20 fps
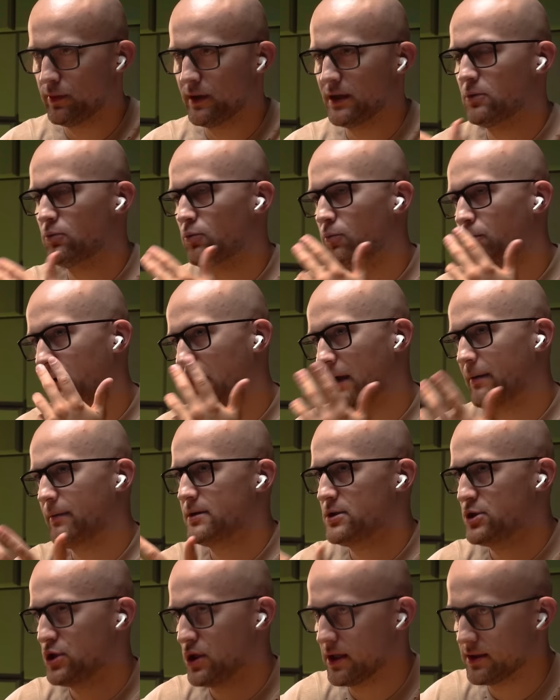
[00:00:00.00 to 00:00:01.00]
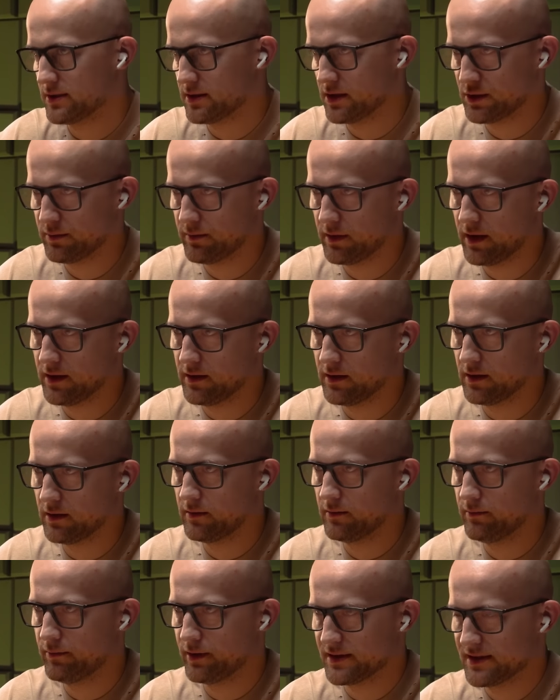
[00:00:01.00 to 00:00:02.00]
Поэтому прямо сейчас нажимайте
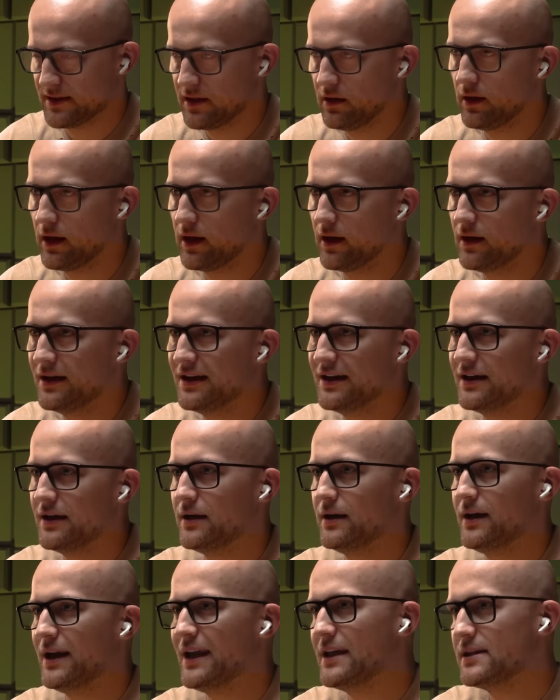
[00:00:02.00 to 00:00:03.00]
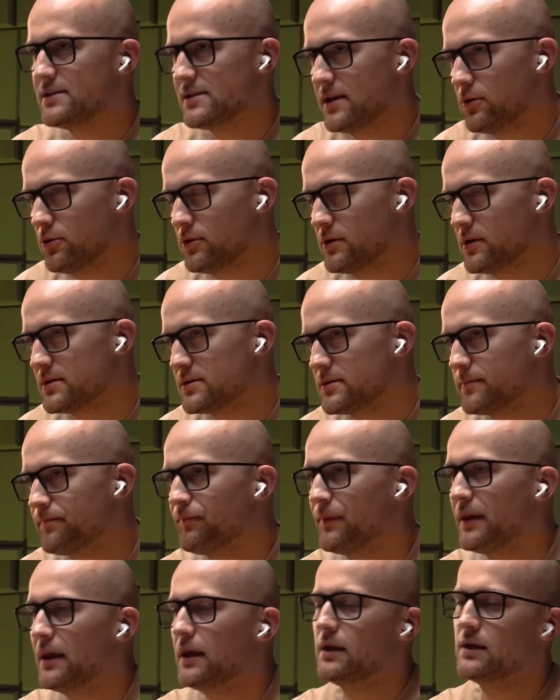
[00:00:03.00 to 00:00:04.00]
по ссылке, регистрируйтесь
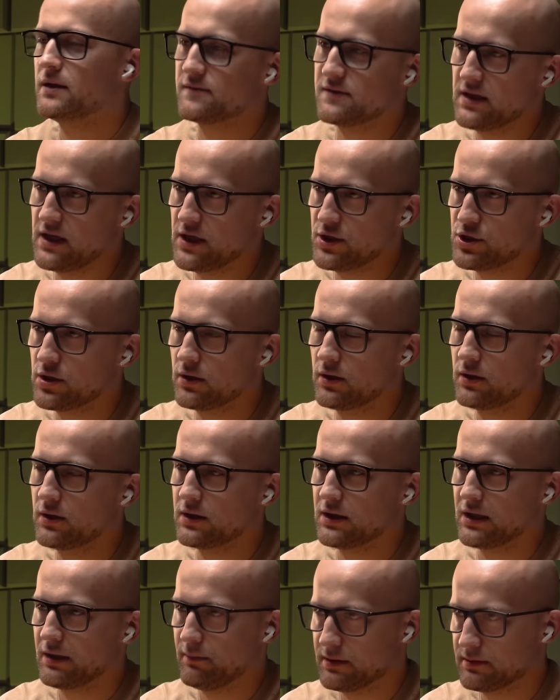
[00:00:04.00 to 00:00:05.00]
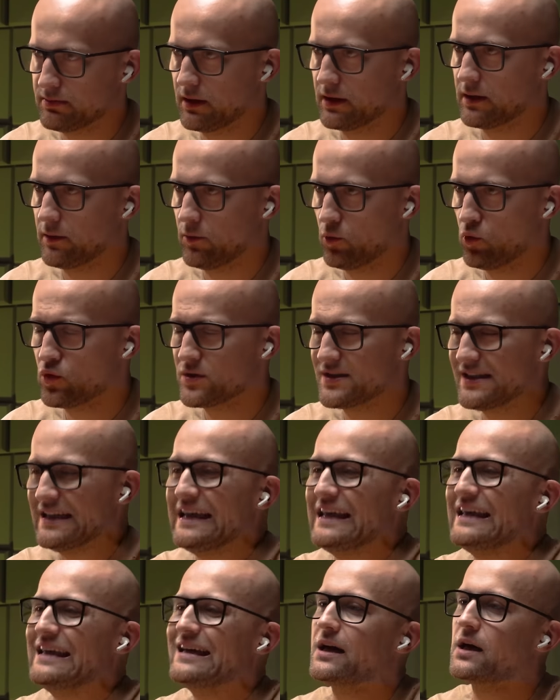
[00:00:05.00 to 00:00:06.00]
и до встречи на бесплатном курсе.
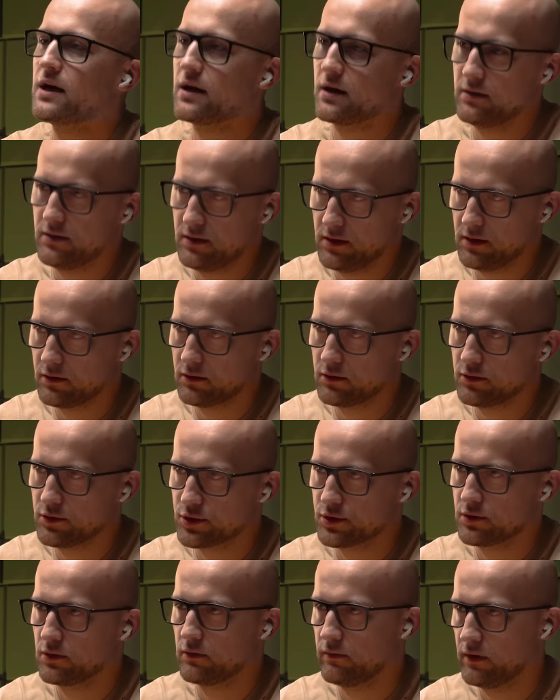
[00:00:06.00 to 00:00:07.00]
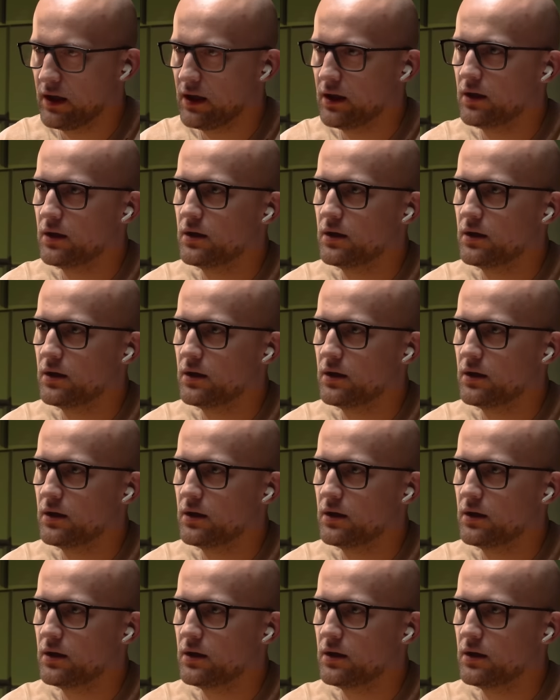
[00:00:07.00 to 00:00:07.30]
И я гарантирую, что вы